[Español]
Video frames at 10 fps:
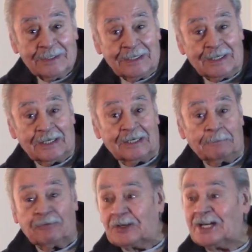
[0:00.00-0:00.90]
y
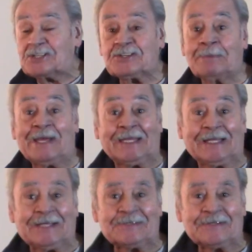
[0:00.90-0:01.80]
fijarse
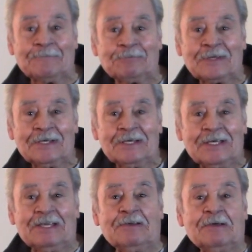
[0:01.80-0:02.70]
metas.
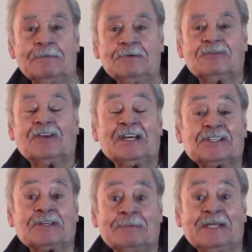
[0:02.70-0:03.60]
Y
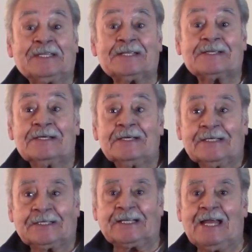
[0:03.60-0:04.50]
fijarse metas
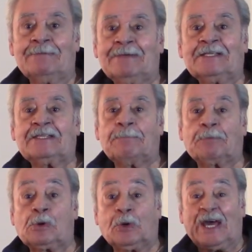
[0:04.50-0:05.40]
realmente
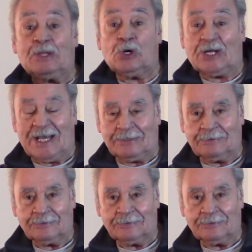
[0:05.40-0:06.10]
provocadoras,